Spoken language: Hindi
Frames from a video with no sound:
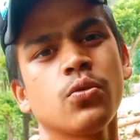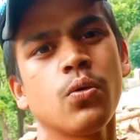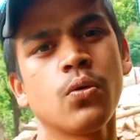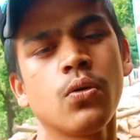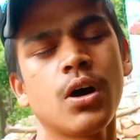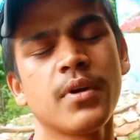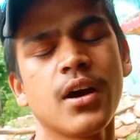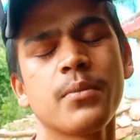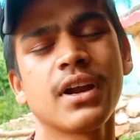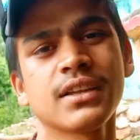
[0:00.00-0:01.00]
तो अभी
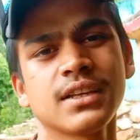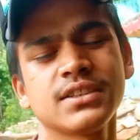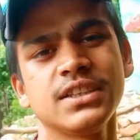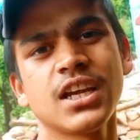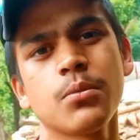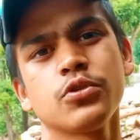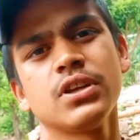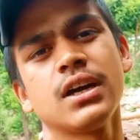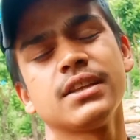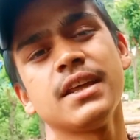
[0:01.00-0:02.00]
हम रात का सीन आपको
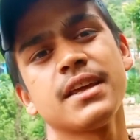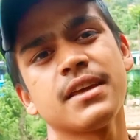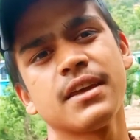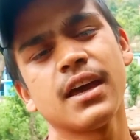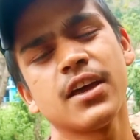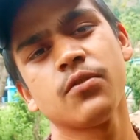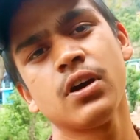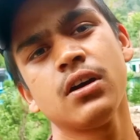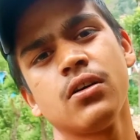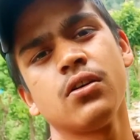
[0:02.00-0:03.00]
दिखाते हैं कि क्या है
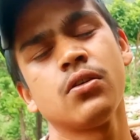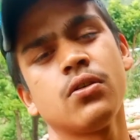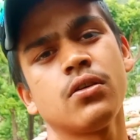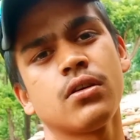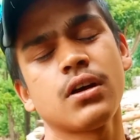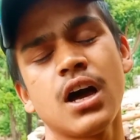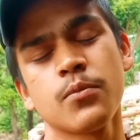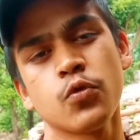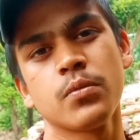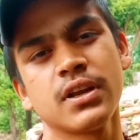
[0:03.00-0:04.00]
वहाँ और
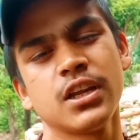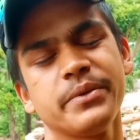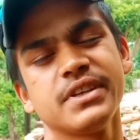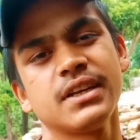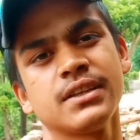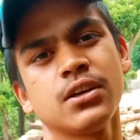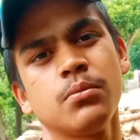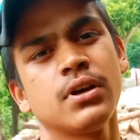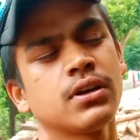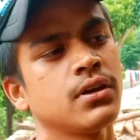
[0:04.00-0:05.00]
काम कुम करने भी जाना था
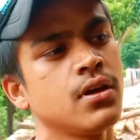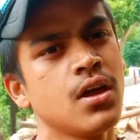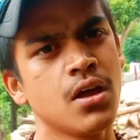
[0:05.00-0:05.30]
बट